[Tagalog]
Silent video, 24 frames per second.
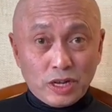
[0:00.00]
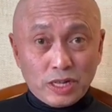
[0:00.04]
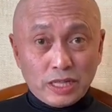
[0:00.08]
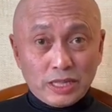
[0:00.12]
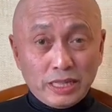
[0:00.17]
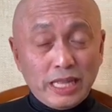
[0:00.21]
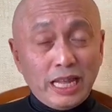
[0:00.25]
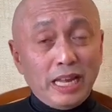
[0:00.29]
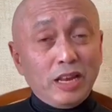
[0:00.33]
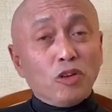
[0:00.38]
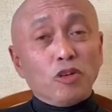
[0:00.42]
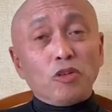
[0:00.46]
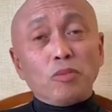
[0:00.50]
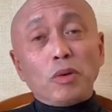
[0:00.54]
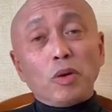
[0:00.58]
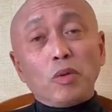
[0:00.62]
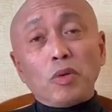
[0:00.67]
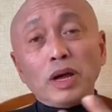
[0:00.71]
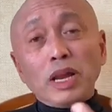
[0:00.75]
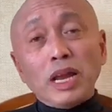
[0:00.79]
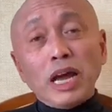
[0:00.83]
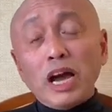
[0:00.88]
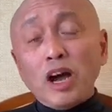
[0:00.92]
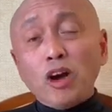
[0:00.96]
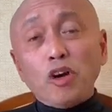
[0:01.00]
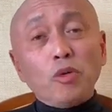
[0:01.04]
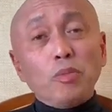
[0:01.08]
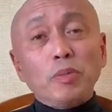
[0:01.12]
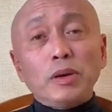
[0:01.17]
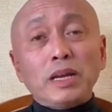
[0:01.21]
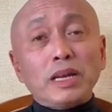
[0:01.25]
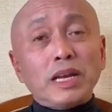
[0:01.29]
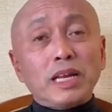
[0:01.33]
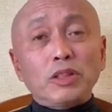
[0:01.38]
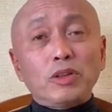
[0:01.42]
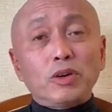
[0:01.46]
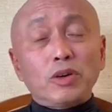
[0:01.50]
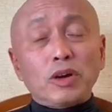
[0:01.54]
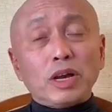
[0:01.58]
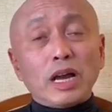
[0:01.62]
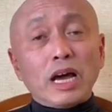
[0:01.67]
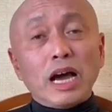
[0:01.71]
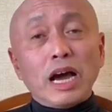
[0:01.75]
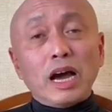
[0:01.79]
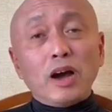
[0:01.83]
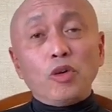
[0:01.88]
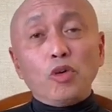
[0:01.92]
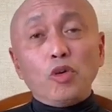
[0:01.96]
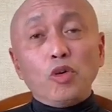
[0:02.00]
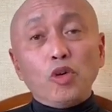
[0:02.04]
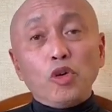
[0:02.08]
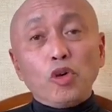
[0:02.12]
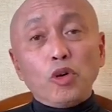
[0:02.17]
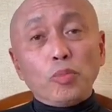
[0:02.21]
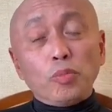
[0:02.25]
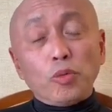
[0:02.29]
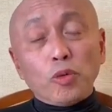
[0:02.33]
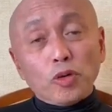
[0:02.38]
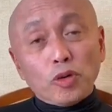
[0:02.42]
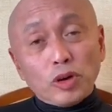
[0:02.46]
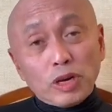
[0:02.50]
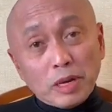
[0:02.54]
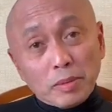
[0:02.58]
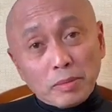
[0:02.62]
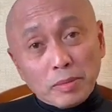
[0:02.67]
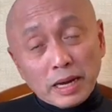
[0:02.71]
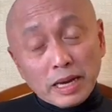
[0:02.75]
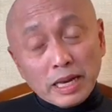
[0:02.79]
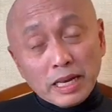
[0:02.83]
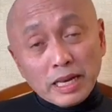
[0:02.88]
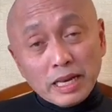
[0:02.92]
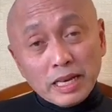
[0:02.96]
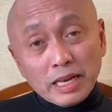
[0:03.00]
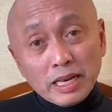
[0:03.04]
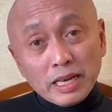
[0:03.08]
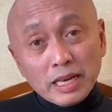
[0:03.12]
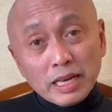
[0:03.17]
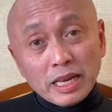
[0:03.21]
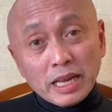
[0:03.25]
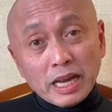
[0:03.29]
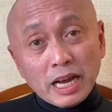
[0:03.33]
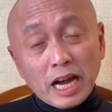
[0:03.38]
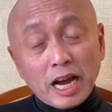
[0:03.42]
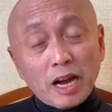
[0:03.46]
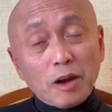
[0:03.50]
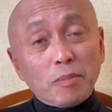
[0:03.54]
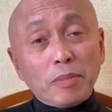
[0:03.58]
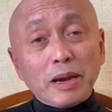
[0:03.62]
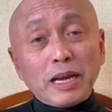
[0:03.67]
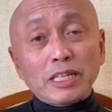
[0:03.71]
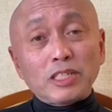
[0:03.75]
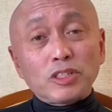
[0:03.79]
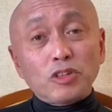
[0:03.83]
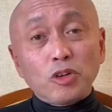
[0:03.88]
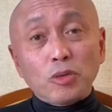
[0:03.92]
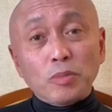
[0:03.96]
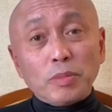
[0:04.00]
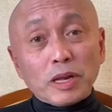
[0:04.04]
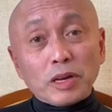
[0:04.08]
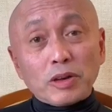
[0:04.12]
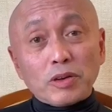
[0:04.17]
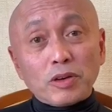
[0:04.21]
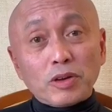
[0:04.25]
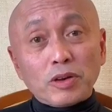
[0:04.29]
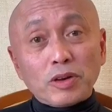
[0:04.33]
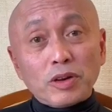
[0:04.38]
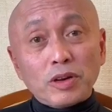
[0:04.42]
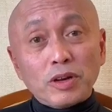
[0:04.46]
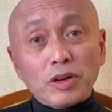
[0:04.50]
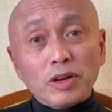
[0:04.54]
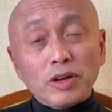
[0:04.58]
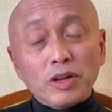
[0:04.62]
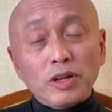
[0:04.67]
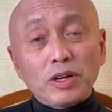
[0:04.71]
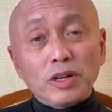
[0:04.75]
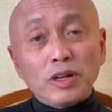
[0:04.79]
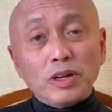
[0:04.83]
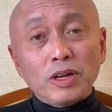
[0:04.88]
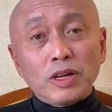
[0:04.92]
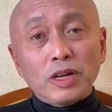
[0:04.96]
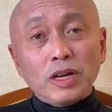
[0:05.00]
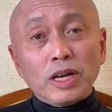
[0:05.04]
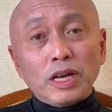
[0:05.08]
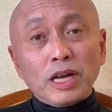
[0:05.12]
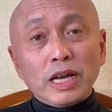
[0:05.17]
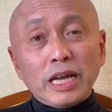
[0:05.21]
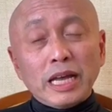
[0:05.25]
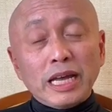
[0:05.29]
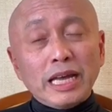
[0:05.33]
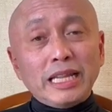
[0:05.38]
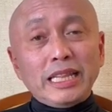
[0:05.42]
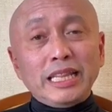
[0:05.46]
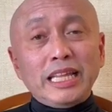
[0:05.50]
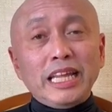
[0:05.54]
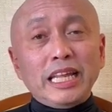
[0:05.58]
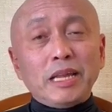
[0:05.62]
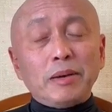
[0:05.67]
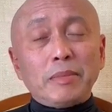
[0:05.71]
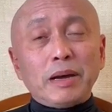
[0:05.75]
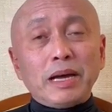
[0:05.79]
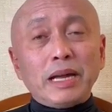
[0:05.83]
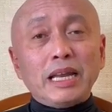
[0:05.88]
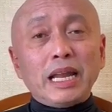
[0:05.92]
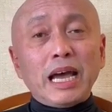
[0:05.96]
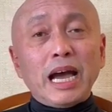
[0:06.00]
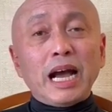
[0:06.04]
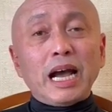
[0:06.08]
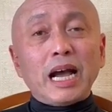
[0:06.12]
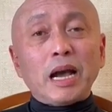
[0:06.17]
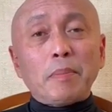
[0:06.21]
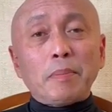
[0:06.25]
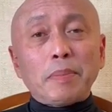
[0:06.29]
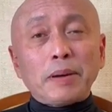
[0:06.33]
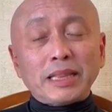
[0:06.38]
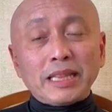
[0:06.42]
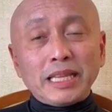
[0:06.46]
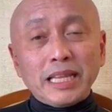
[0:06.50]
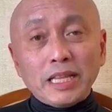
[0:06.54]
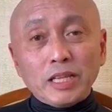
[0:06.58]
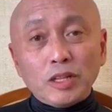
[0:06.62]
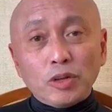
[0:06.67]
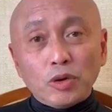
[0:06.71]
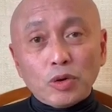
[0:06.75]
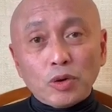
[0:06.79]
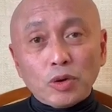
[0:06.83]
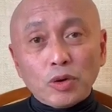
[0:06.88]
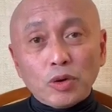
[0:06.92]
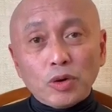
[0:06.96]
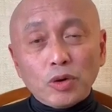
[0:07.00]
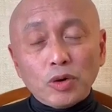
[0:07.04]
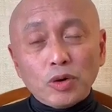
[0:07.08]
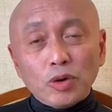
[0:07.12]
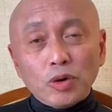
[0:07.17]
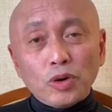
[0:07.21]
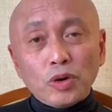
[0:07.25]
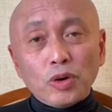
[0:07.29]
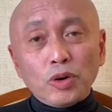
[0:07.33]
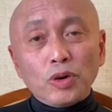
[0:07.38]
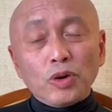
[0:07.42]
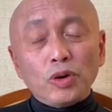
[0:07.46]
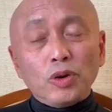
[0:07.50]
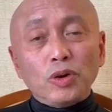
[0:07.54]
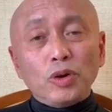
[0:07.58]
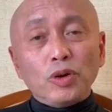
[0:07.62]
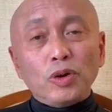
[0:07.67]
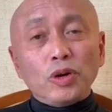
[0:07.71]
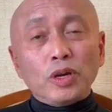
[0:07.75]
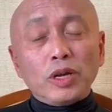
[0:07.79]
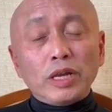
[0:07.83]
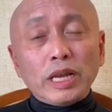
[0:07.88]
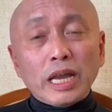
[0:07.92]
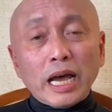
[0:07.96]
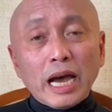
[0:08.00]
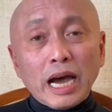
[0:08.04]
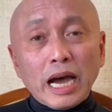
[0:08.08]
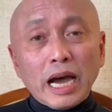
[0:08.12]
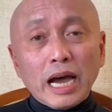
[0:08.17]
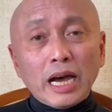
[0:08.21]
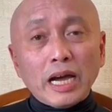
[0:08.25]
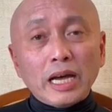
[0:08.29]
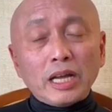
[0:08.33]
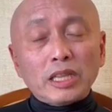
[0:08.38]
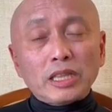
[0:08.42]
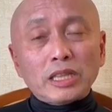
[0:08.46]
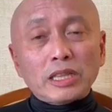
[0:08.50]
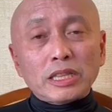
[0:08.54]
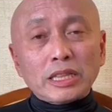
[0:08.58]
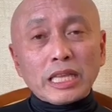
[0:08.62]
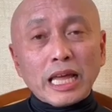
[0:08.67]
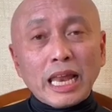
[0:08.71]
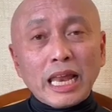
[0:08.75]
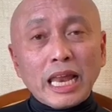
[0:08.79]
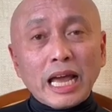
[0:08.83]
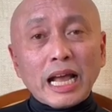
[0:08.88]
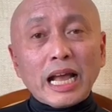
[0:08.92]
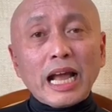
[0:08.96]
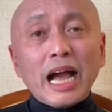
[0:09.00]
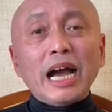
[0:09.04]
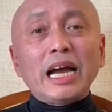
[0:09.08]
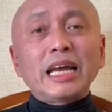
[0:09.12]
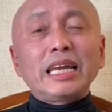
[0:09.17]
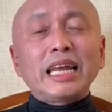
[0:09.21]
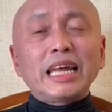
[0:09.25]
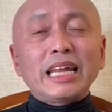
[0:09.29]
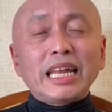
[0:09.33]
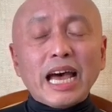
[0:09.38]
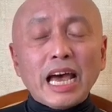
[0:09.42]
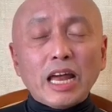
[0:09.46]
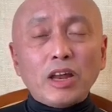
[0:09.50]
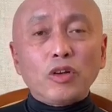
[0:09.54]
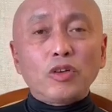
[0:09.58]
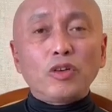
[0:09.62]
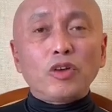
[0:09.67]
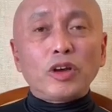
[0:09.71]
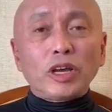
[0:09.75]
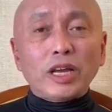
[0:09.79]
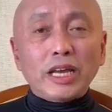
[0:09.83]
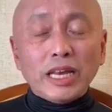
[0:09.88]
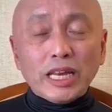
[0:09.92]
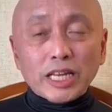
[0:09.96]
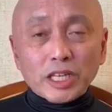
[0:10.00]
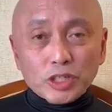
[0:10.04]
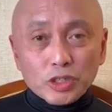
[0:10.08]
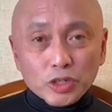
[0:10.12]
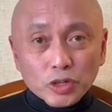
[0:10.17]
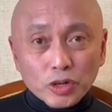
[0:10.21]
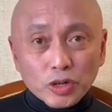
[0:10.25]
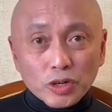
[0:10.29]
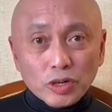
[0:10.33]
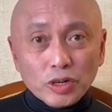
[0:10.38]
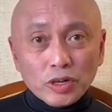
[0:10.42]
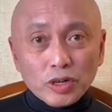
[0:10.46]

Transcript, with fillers: Dahil kung mawala ang gobernador, ang uupo naman ang vice governor. Hindi naman ang kapatid ko na talagang nanalo ng eleksyon